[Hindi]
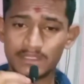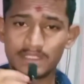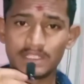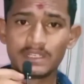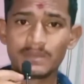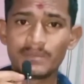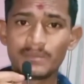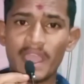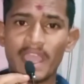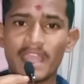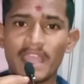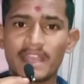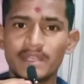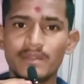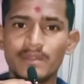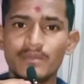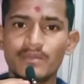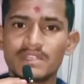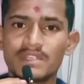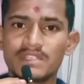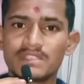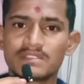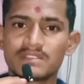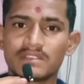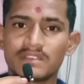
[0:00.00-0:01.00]
दिन में
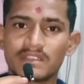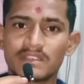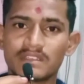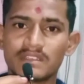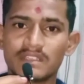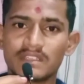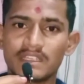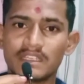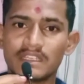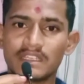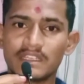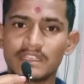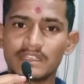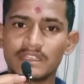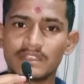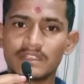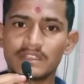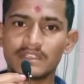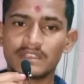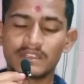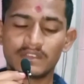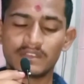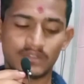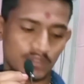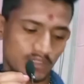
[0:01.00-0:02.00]
एक्टिविटीज़ करते
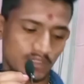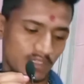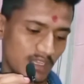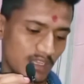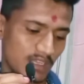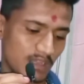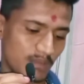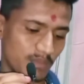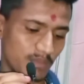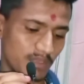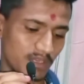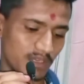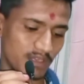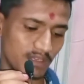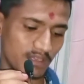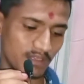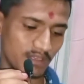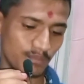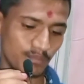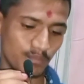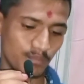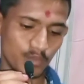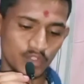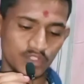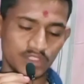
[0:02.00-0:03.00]
हैं या हमारा
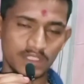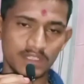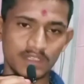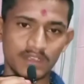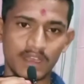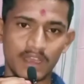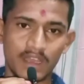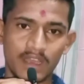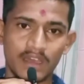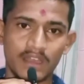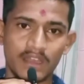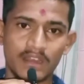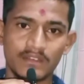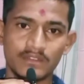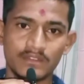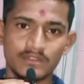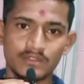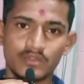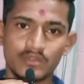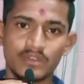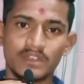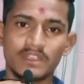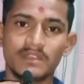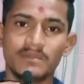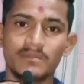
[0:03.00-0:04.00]
पोषण हार
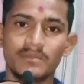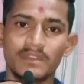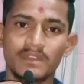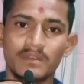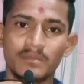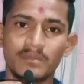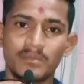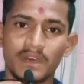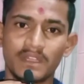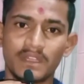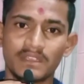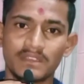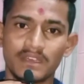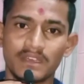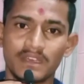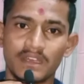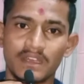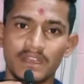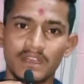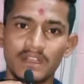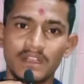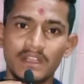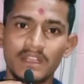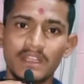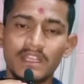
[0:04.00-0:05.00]
जो नहीं मिल पाता
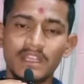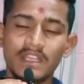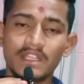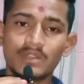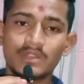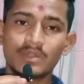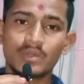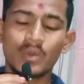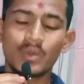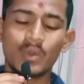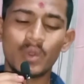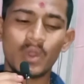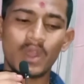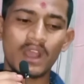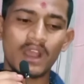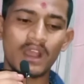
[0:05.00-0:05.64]
तो